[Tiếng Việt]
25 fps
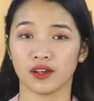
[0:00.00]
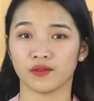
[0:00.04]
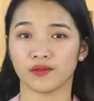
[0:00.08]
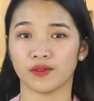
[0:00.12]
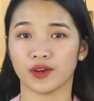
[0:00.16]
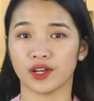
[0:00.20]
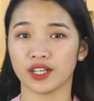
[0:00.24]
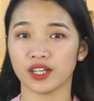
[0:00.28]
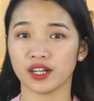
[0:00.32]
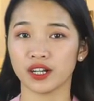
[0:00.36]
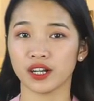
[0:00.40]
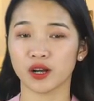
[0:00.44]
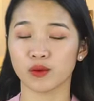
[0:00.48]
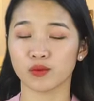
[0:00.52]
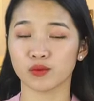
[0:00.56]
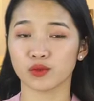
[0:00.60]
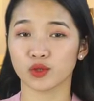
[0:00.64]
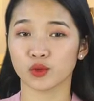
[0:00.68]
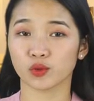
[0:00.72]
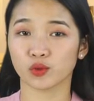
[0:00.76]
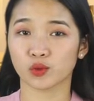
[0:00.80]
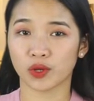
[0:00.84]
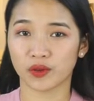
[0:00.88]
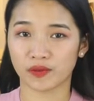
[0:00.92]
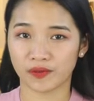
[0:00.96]
Với những công
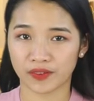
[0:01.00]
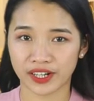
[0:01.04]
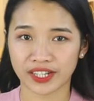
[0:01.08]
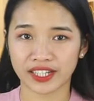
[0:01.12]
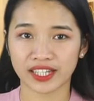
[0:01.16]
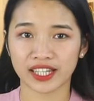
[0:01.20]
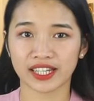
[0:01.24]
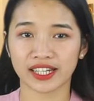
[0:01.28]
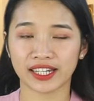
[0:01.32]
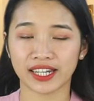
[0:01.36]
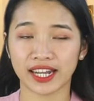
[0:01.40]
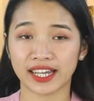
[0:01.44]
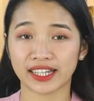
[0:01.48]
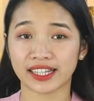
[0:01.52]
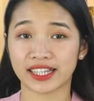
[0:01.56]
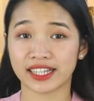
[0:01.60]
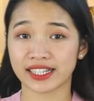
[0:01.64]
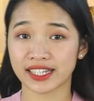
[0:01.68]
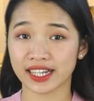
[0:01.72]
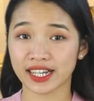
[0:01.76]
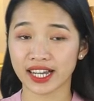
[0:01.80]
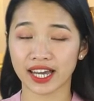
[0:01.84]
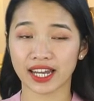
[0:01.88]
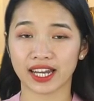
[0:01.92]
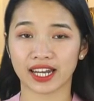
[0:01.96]
dụng tuyệt vời như thế này thì
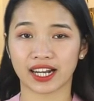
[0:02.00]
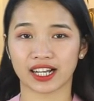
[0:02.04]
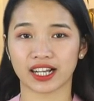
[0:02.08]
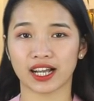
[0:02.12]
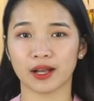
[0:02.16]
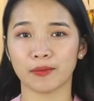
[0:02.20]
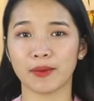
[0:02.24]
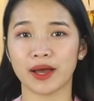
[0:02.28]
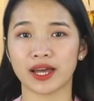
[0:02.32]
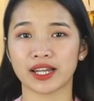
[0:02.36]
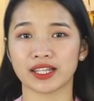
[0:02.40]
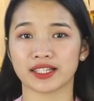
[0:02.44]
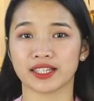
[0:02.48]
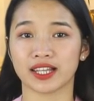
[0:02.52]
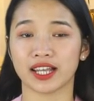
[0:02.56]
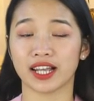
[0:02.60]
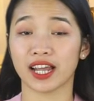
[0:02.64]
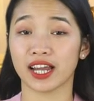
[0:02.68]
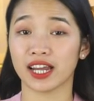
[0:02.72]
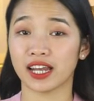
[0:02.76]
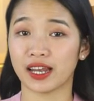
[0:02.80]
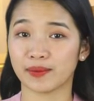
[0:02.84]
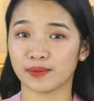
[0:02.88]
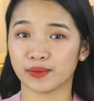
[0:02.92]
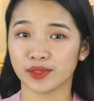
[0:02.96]
chắc hẳn là các bạn sẽ
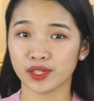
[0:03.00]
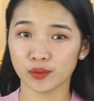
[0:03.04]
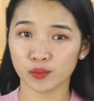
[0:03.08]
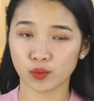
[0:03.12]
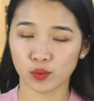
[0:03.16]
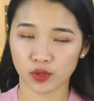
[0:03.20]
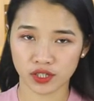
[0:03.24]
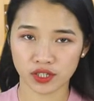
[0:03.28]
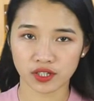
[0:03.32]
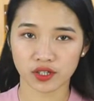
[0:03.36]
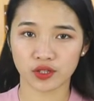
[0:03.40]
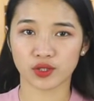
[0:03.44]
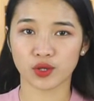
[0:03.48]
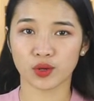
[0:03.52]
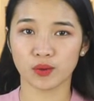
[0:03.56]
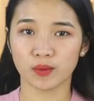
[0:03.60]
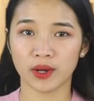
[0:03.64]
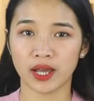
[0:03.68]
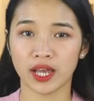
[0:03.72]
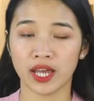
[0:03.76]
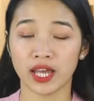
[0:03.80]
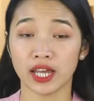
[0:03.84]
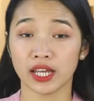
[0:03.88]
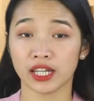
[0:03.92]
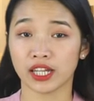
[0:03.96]
ngay lập tức muốn sử dụng
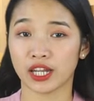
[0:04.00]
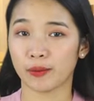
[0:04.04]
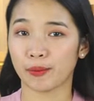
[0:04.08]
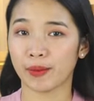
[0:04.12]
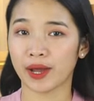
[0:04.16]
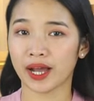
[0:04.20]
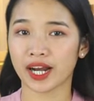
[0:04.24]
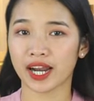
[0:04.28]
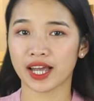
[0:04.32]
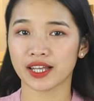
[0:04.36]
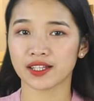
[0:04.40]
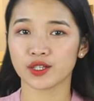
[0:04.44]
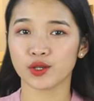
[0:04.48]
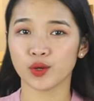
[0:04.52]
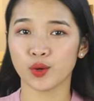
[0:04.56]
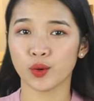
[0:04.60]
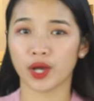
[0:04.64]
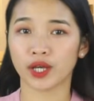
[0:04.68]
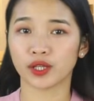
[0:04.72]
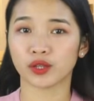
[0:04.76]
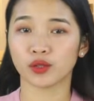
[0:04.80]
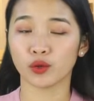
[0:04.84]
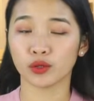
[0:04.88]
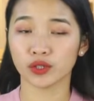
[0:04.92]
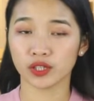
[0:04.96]
để mang lại sức
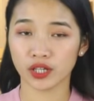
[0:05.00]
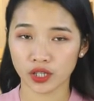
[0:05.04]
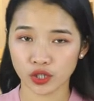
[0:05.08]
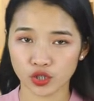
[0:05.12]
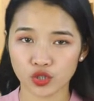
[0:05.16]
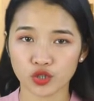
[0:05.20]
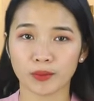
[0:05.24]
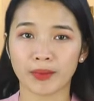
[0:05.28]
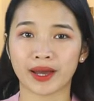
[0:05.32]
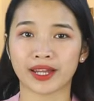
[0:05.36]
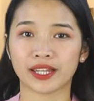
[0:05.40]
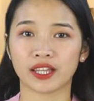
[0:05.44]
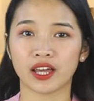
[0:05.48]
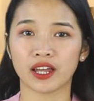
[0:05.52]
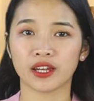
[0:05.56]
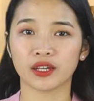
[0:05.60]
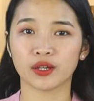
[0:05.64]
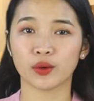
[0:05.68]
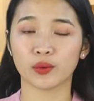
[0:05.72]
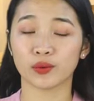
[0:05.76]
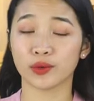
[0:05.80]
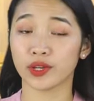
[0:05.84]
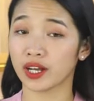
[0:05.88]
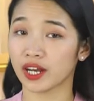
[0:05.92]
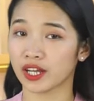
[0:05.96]
khỏe tốt nhất cho bản thân
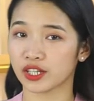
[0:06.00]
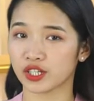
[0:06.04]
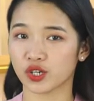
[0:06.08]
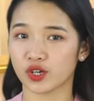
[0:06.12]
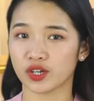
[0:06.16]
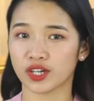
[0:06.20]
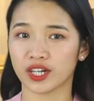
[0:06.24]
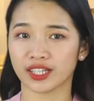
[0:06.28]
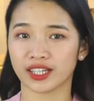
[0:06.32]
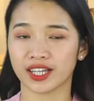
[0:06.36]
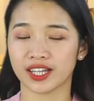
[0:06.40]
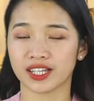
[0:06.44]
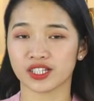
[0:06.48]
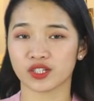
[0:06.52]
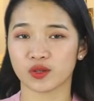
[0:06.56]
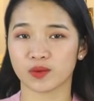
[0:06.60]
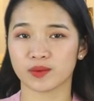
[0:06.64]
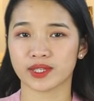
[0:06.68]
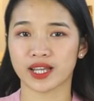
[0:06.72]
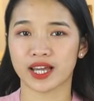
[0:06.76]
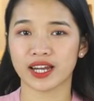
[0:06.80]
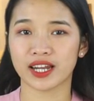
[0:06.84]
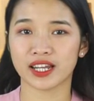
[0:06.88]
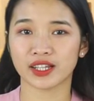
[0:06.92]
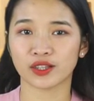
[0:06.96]
cũng như là cho người thân trong
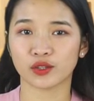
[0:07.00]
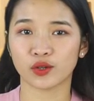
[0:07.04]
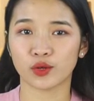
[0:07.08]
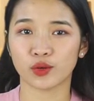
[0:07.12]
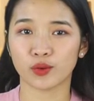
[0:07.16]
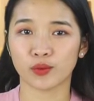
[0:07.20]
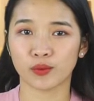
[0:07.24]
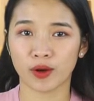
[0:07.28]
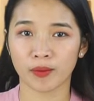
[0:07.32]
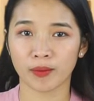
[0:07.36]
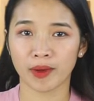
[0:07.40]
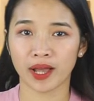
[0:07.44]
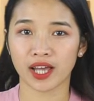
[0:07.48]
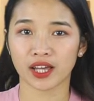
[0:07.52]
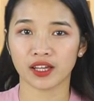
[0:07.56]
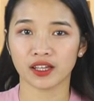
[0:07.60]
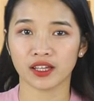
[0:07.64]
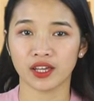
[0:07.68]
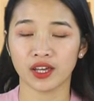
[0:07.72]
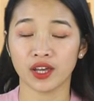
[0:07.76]
gia đình thôi đúng không ạ?